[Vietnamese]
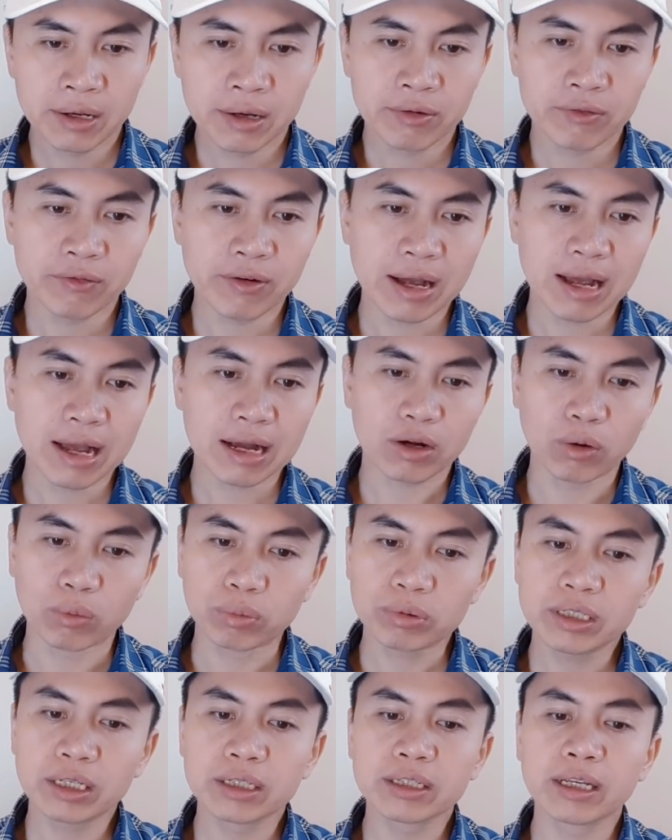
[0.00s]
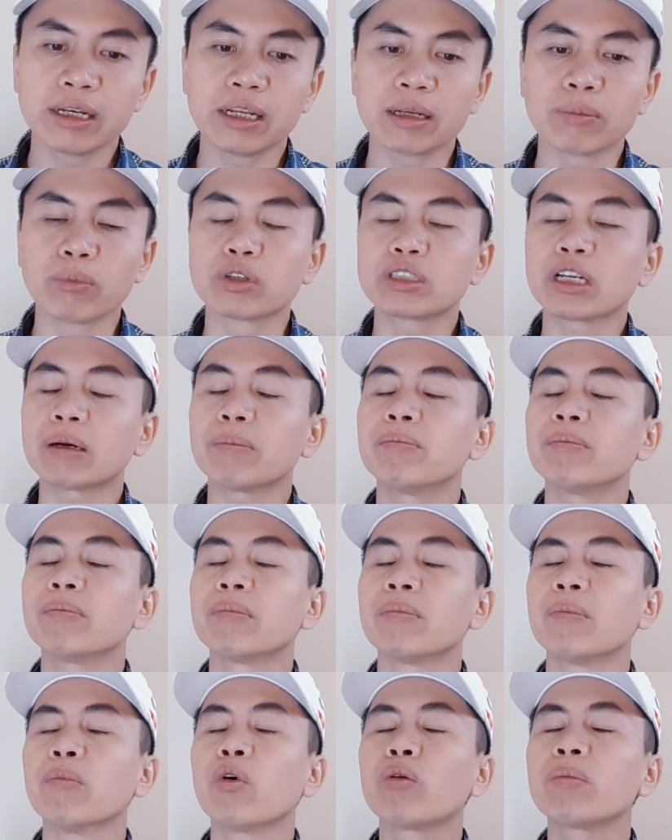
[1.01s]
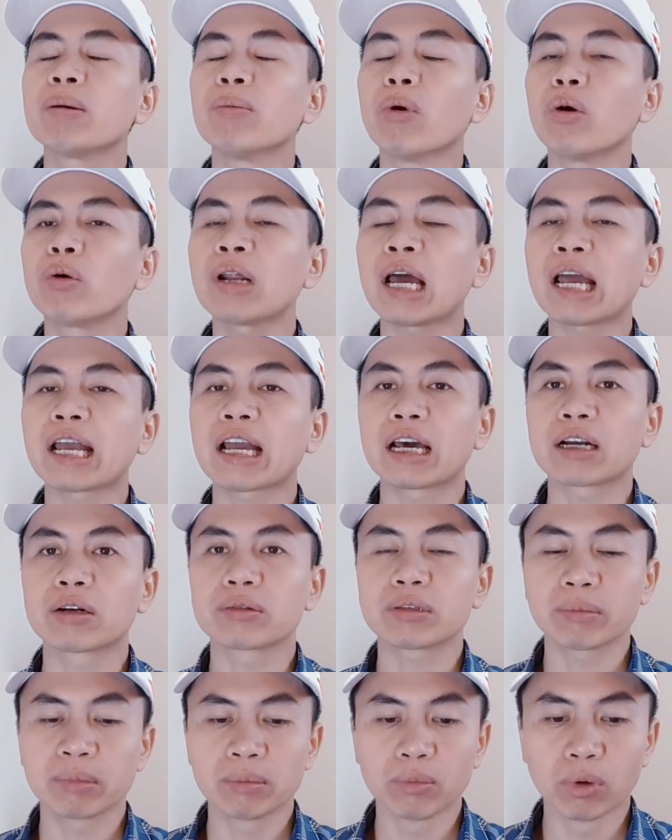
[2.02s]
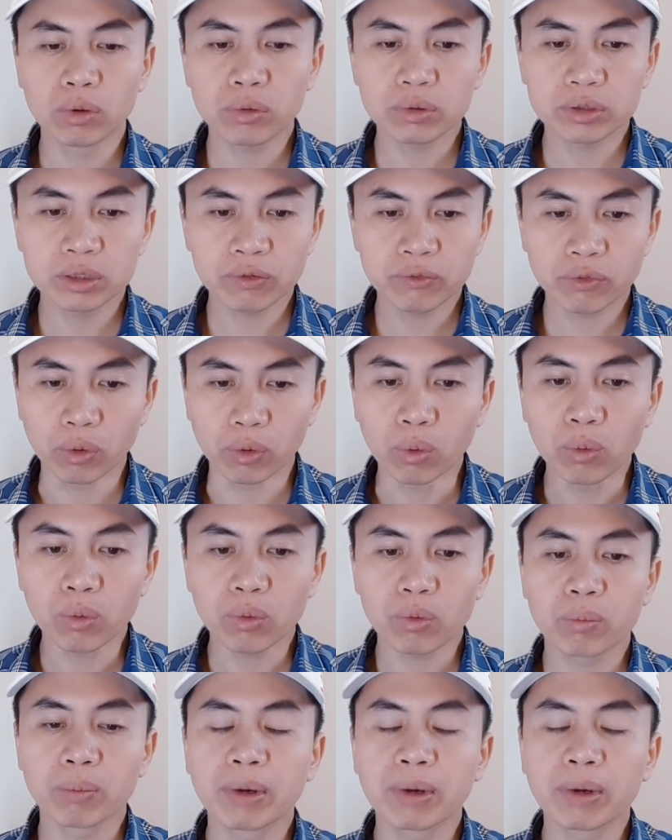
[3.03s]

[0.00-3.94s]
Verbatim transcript: và cũng trên nghị định 144 2014 của chính phủ.